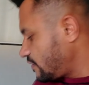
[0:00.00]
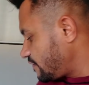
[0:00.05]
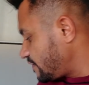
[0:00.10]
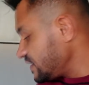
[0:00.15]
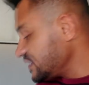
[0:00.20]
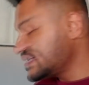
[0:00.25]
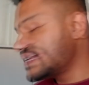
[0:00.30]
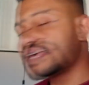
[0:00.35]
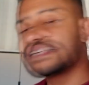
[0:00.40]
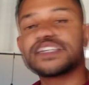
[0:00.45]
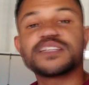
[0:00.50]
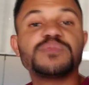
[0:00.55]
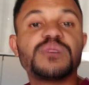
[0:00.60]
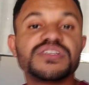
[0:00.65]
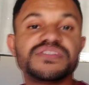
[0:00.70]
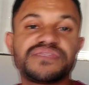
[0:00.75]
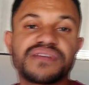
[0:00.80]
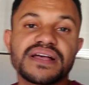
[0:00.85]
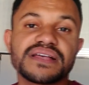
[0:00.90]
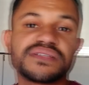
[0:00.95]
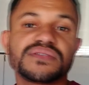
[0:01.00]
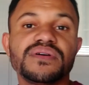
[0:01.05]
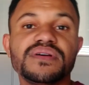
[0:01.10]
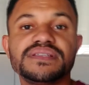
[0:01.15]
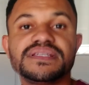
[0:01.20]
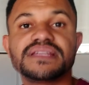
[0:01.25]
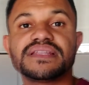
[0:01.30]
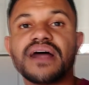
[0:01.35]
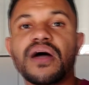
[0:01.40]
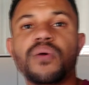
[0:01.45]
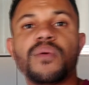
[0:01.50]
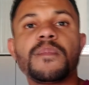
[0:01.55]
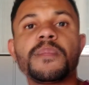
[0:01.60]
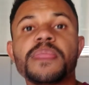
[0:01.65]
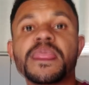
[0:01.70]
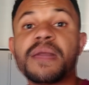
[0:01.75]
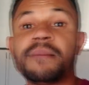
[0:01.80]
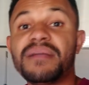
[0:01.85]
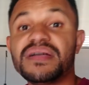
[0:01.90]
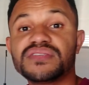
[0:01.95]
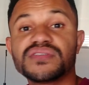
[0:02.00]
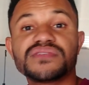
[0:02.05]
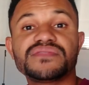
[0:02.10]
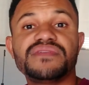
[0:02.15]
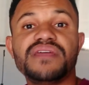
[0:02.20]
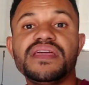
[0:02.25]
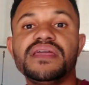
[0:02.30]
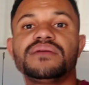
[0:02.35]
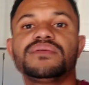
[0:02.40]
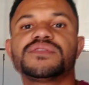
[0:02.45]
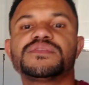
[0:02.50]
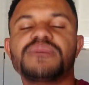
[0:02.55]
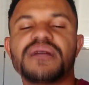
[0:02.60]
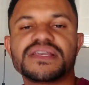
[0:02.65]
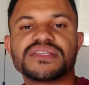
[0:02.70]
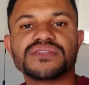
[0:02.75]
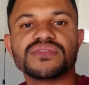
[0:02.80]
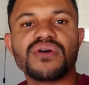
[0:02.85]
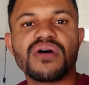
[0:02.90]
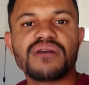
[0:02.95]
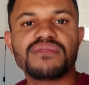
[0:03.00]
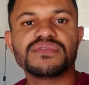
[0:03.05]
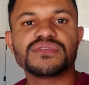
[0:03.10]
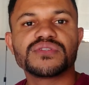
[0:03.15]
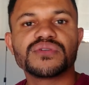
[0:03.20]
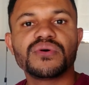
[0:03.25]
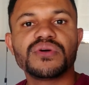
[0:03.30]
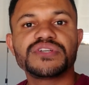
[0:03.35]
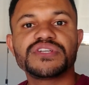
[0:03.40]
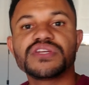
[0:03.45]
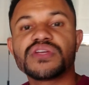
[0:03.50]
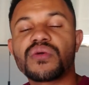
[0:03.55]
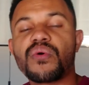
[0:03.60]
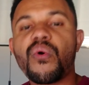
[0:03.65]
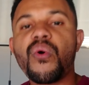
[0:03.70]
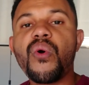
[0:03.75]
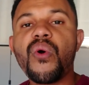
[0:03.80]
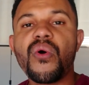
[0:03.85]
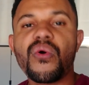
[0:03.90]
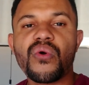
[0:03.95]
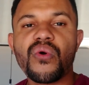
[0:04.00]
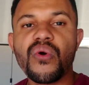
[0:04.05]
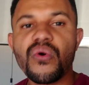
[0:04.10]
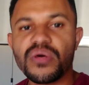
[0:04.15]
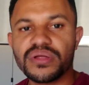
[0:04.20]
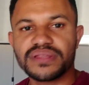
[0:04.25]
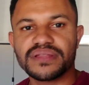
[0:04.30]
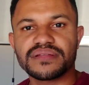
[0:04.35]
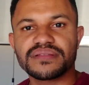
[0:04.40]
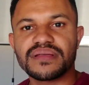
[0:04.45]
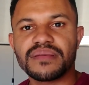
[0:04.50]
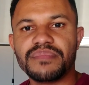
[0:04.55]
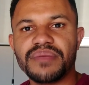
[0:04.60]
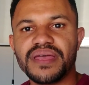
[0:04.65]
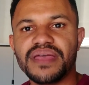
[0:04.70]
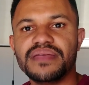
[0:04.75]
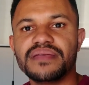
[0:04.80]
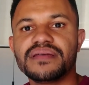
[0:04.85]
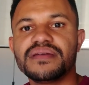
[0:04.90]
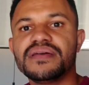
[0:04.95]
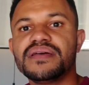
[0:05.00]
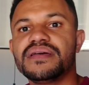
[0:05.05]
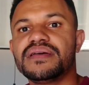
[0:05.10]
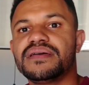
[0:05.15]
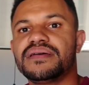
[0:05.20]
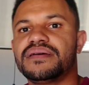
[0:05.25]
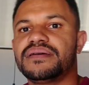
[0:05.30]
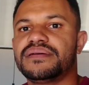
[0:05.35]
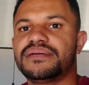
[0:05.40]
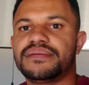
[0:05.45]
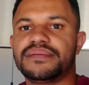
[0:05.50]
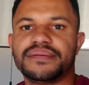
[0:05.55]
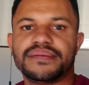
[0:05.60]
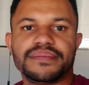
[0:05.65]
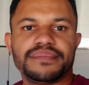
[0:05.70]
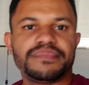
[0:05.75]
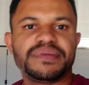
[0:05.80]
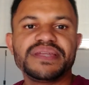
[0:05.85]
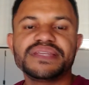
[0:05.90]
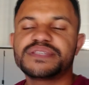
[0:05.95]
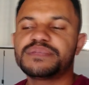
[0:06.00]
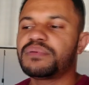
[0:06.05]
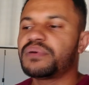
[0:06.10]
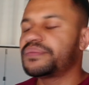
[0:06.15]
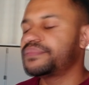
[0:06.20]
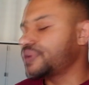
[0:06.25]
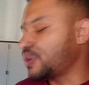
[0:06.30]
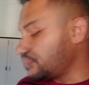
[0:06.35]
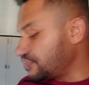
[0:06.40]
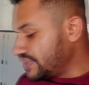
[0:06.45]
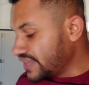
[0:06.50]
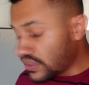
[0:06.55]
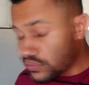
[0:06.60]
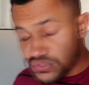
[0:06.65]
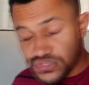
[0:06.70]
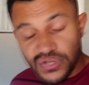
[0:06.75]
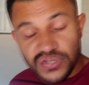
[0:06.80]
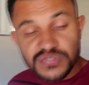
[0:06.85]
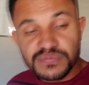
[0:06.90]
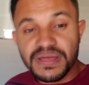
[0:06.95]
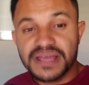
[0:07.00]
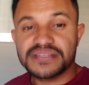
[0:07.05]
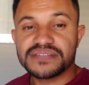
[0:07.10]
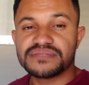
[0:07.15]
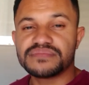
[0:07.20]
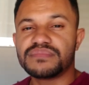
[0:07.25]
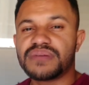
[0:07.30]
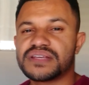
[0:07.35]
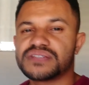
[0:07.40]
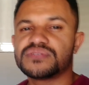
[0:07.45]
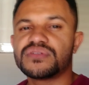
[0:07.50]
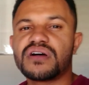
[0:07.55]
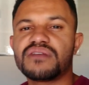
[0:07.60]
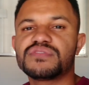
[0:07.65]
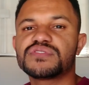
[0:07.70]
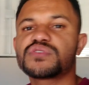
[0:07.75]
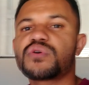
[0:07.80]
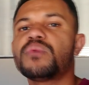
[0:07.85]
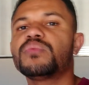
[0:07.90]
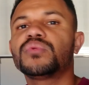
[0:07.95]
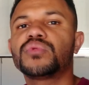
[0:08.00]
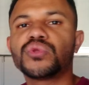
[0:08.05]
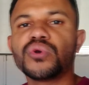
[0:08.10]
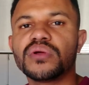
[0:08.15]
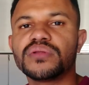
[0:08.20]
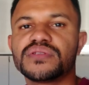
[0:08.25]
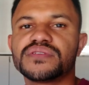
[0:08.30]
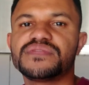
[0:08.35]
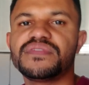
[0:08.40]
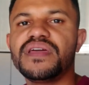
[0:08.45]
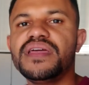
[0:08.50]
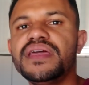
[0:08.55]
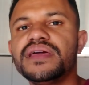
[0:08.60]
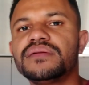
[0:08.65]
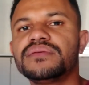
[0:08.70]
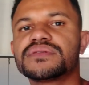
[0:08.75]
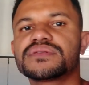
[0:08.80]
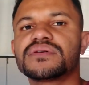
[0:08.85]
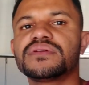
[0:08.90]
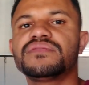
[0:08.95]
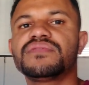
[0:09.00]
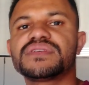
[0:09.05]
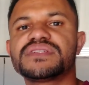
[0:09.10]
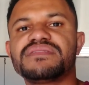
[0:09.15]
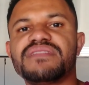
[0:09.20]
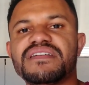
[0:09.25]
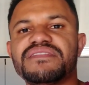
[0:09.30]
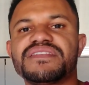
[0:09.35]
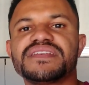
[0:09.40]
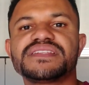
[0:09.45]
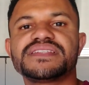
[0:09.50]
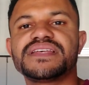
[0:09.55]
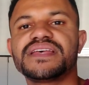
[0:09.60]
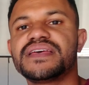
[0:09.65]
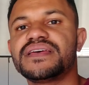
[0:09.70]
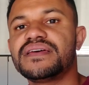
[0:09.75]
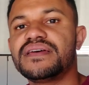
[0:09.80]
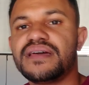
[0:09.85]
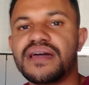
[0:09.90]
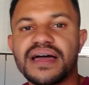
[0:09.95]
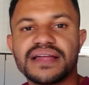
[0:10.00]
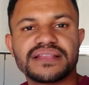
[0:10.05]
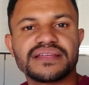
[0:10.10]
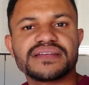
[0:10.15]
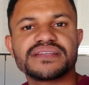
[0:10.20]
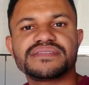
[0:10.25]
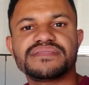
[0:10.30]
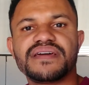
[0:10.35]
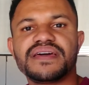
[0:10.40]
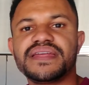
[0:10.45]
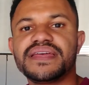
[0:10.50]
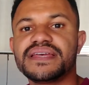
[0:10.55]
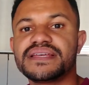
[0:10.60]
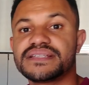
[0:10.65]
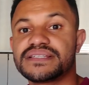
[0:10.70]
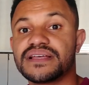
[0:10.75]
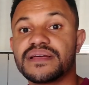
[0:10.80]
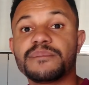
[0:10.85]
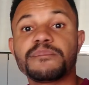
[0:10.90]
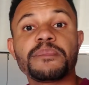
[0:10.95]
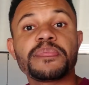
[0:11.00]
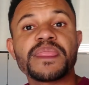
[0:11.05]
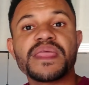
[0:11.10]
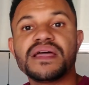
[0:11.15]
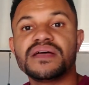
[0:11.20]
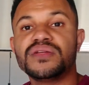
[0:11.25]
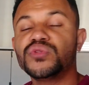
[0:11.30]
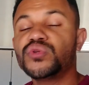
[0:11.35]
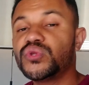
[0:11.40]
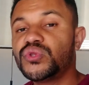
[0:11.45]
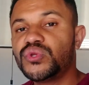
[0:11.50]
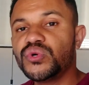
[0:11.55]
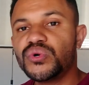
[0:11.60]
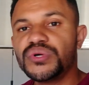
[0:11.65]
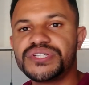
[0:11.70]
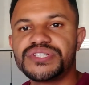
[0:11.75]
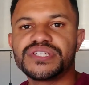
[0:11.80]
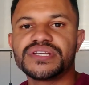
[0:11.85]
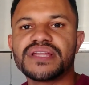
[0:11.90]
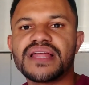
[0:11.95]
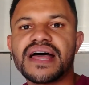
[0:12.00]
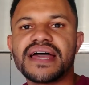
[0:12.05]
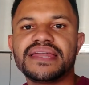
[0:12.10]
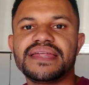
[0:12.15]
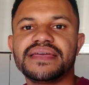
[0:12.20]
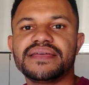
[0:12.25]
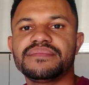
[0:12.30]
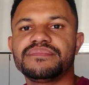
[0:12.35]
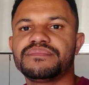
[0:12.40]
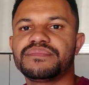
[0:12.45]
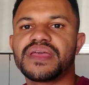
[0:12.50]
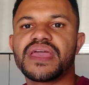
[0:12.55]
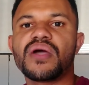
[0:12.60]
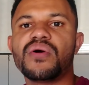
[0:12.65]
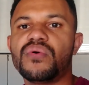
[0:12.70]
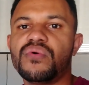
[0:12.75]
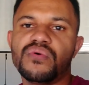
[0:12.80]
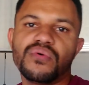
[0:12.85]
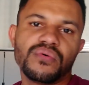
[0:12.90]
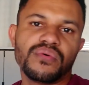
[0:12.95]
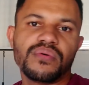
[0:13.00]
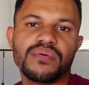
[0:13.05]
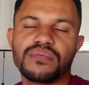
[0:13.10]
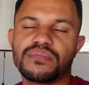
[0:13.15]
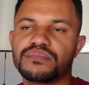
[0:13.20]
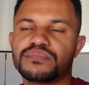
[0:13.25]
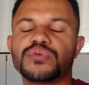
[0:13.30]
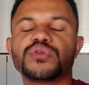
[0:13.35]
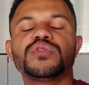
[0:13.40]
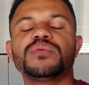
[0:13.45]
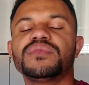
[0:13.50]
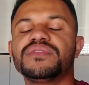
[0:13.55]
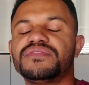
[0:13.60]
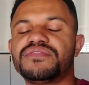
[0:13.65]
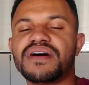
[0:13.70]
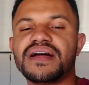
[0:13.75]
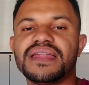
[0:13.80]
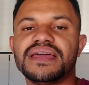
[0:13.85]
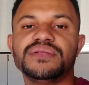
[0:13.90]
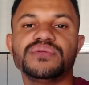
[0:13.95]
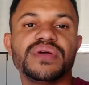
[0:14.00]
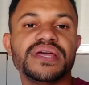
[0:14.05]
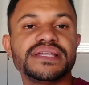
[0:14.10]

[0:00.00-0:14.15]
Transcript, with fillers: fazer essas modificações e tal. Mas os veículos mais novos hoje com, conta também é, principalmente, não só os mais, mais novos, como todos os veículos, quando você vai fazer a transferência, no DUT lá, né, que é o, todo mundo fala aí no